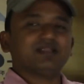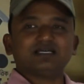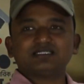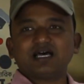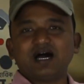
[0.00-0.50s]

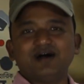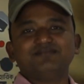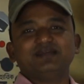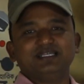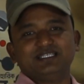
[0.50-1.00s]
প্লাস হাফ
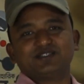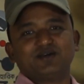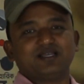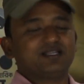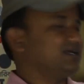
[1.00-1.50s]
এটি
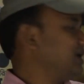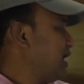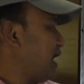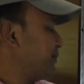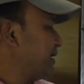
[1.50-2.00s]
স্কোয়ার
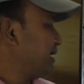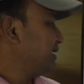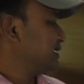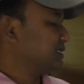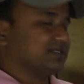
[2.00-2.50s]
আমরা এখানে
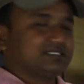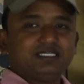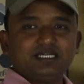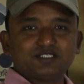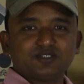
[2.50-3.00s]
দেখতে পাচ্ছি
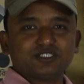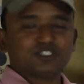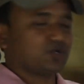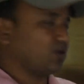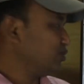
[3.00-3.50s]
এস হচ্ছে
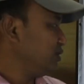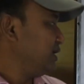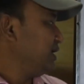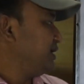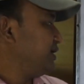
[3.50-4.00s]
স্মরণ
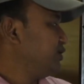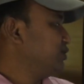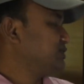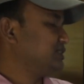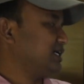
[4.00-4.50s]
ইউ
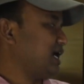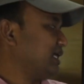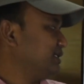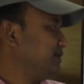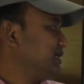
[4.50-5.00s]
হচ্ছে
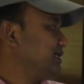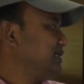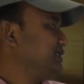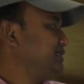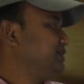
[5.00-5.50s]
আদিবেগ
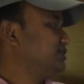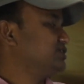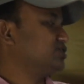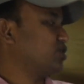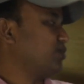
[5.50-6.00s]
টি
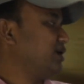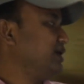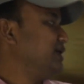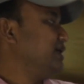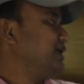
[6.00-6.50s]
হচ্ছে সময়
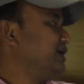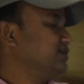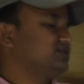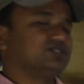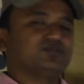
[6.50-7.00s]
এ
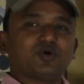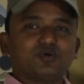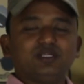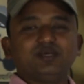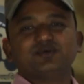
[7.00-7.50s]
হচ্ছে
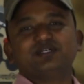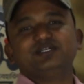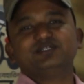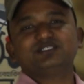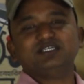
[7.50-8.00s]
ত্বরণ এবং
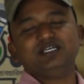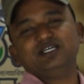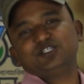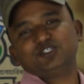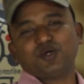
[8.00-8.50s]
টি হচ্ছে
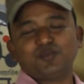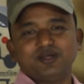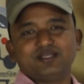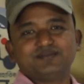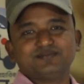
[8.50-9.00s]

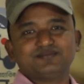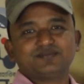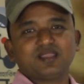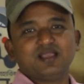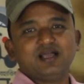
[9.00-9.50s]
সময়
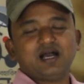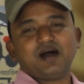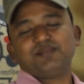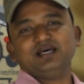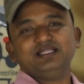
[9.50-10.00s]

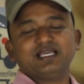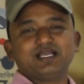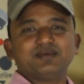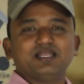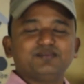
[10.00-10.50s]
আমরা
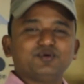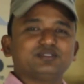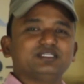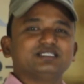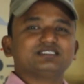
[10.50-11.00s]
দেখে ফেললাম
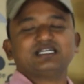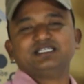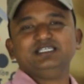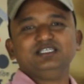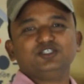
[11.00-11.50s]
গতির
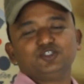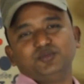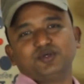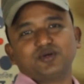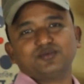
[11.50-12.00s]
চারটি
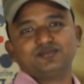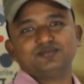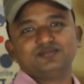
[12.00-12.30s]
সমীকরণ